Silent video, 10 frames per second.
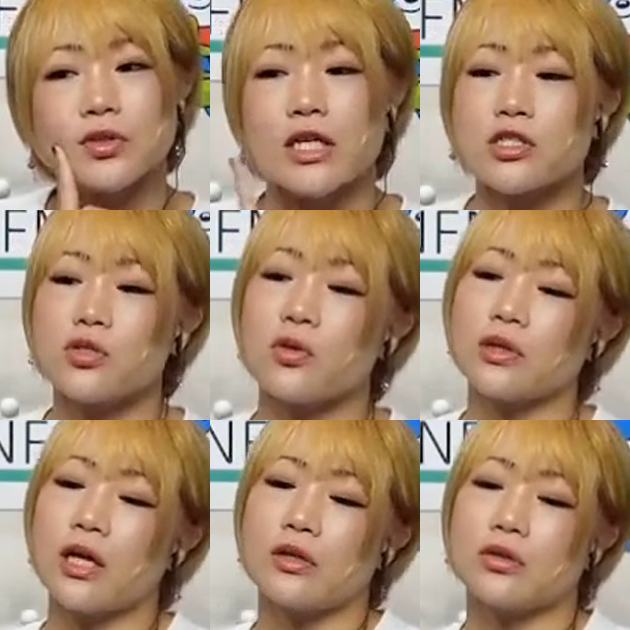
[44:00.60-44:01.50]
2つの
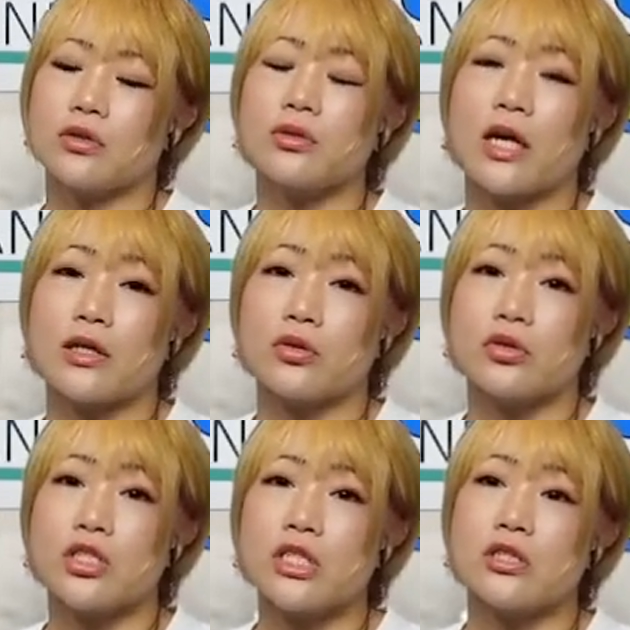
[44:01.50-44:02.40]
タッグの
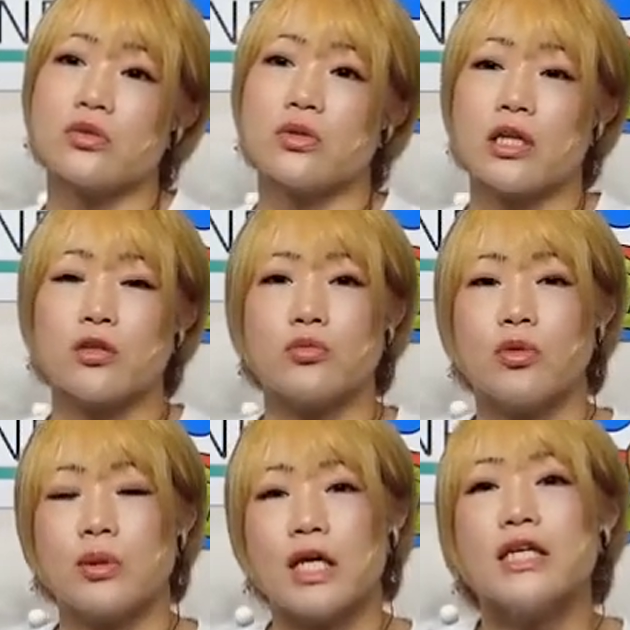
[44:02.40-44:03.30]
タイトル、シングルのタイトル
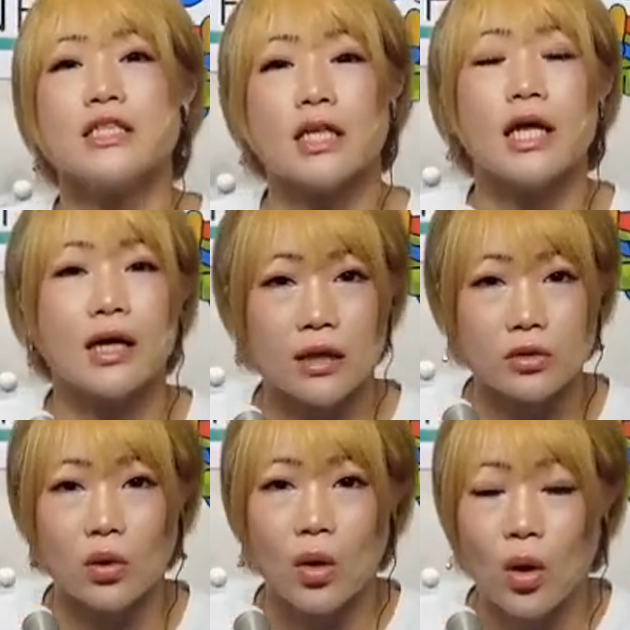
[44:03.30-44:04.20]
も見たいんじゃないか
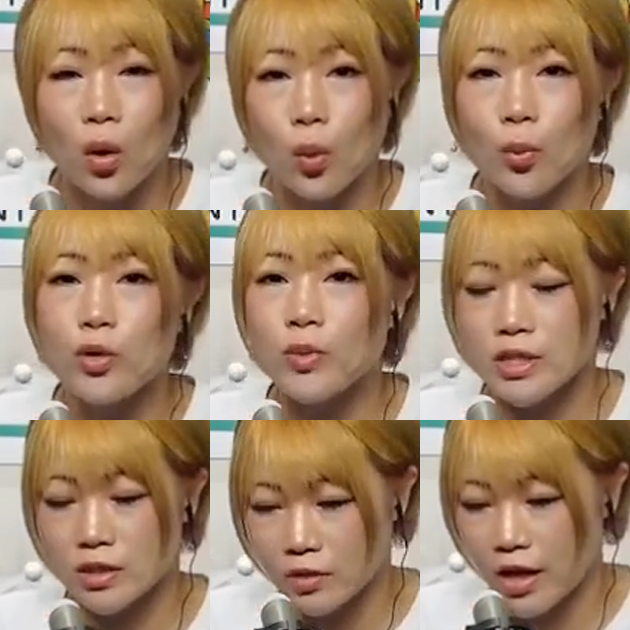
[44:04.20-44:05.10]
なと思い
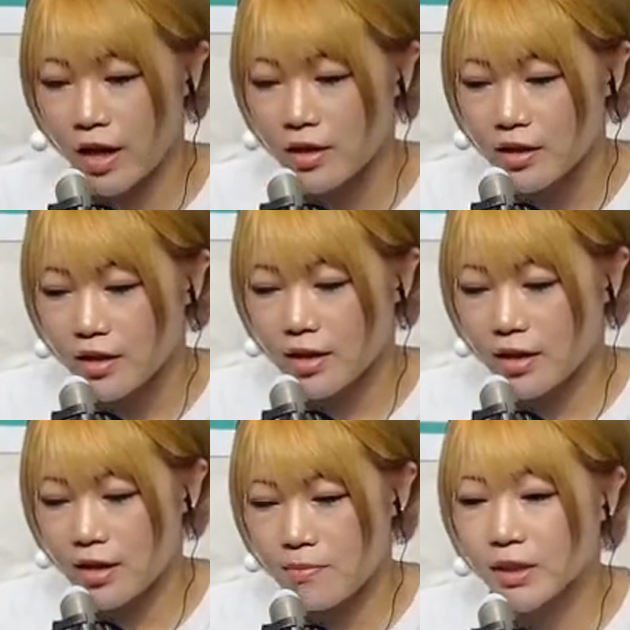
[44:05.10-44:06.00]
ますので、
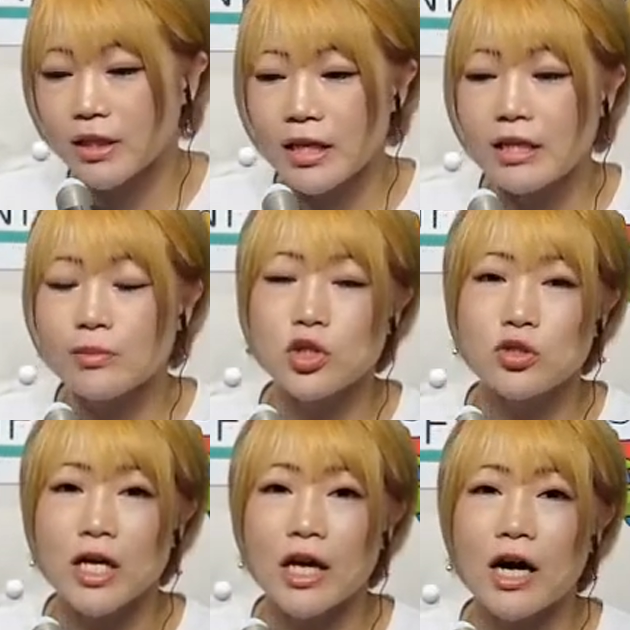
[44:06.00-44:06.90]
またねでも
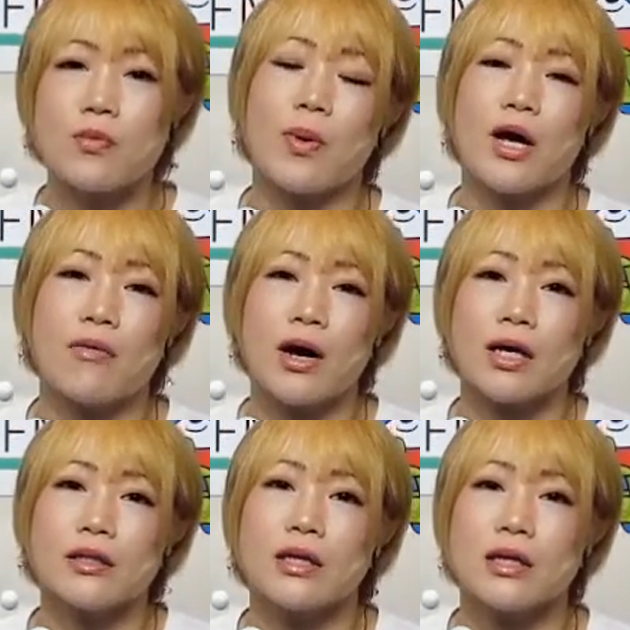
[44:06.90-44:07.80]
中継がある場合
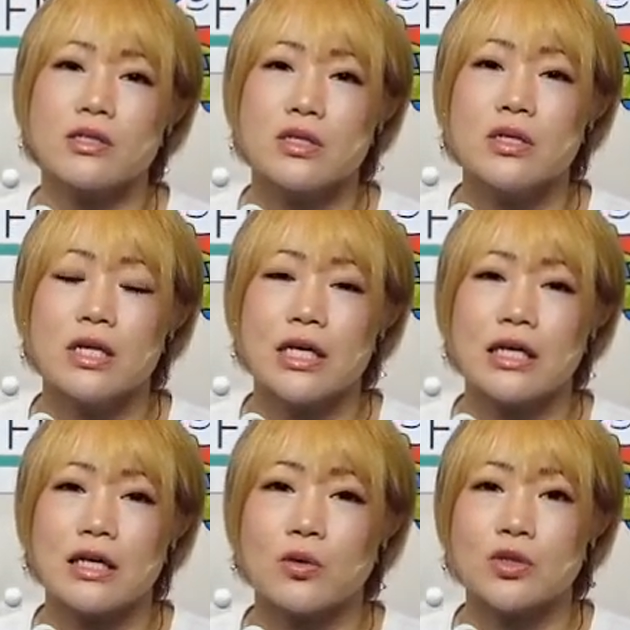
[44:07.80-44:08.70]
は必ず、
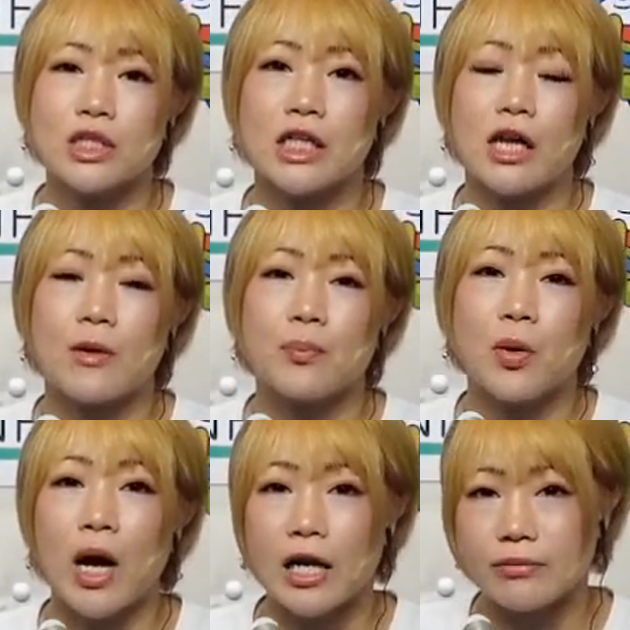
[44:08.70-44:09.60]
公式から発
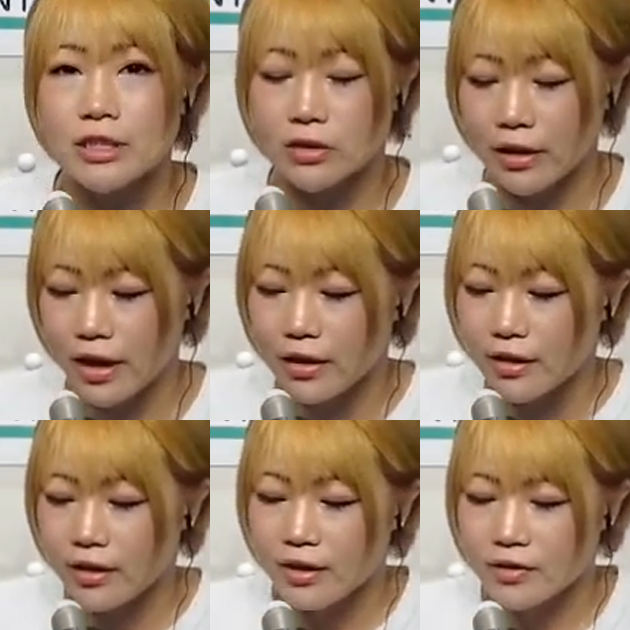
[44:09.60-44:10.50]
表がありますので、
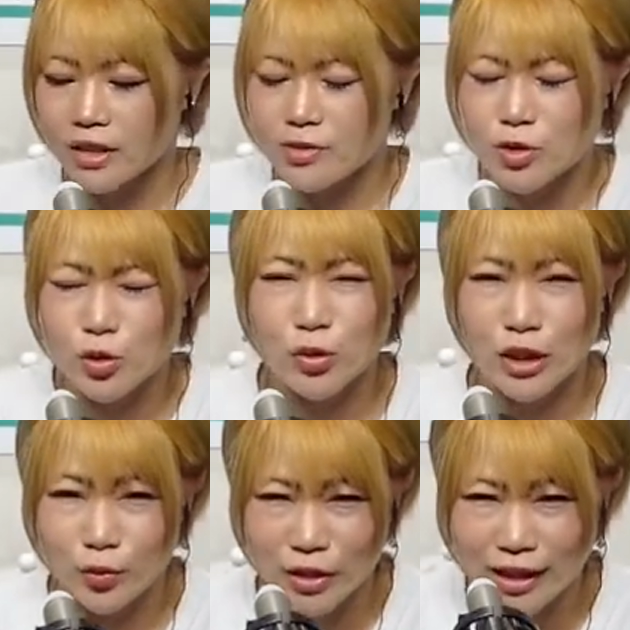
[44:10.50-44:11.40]
私もちょっと
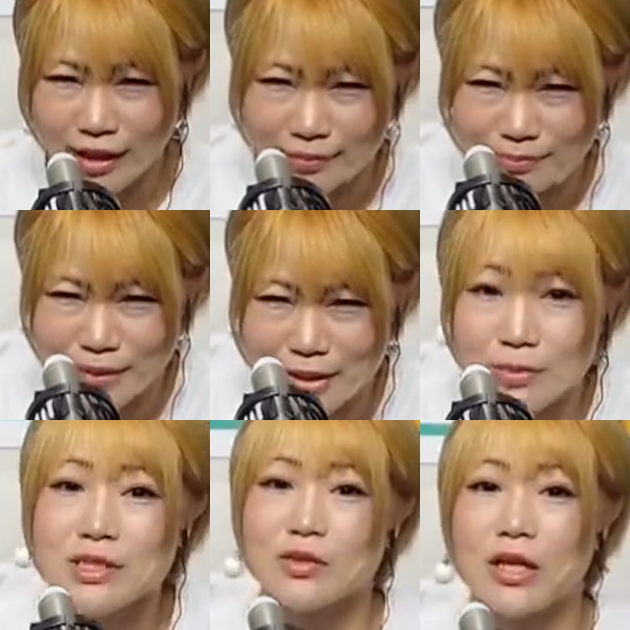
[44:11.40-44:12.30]
祈りながら待ち
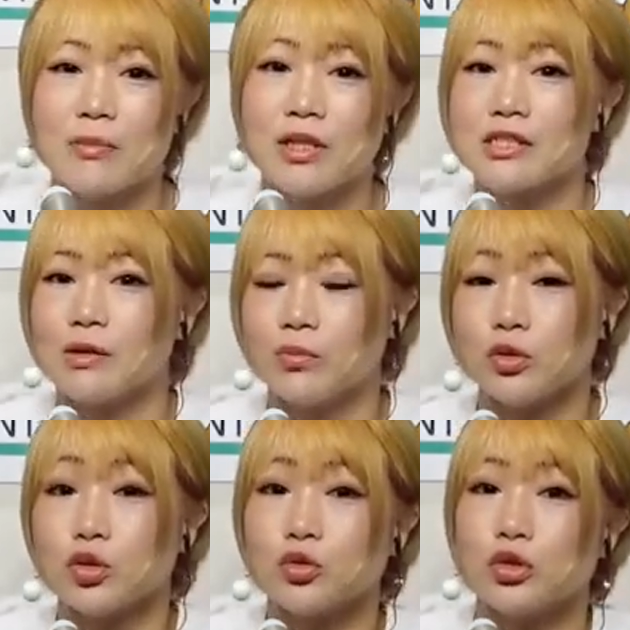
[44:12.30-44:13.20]
ますので、皆さん
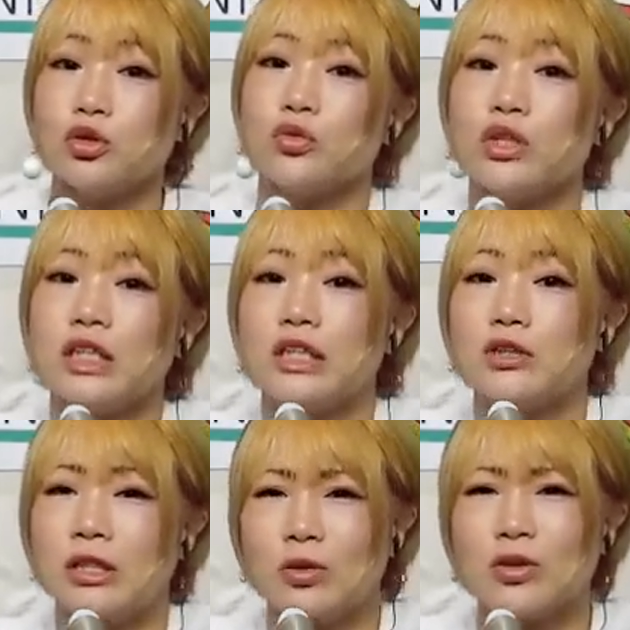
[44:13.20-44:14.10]
もちょっと
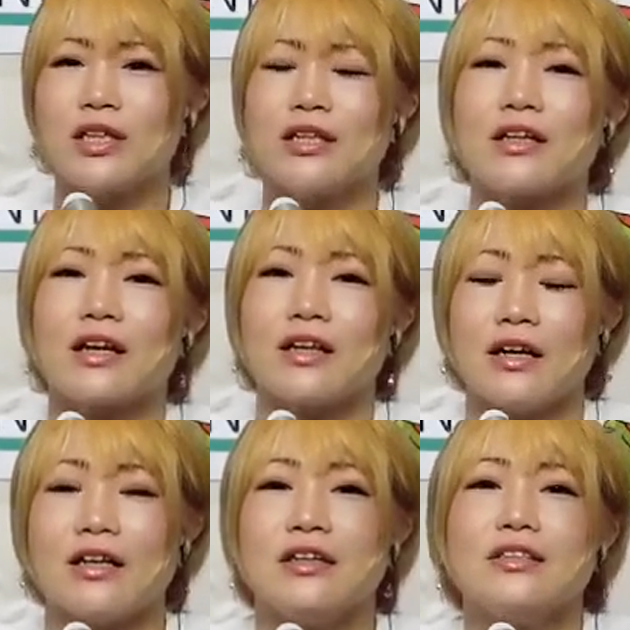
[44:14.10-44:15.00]
祈っていただけ
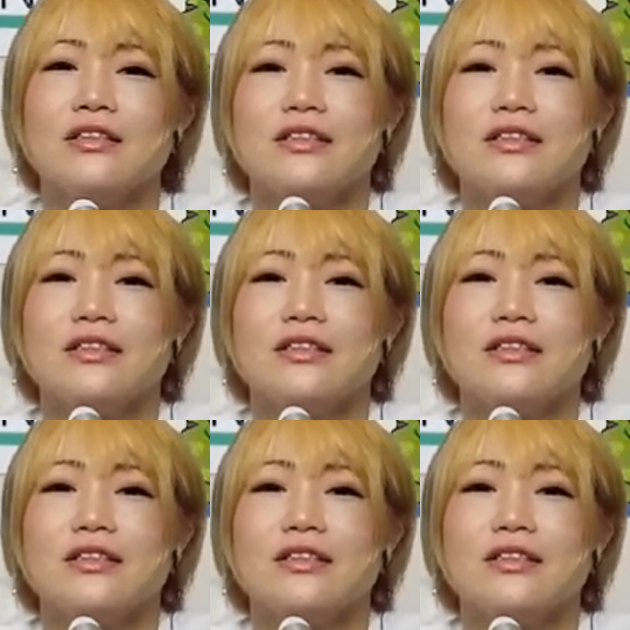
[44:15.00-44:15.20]
たり、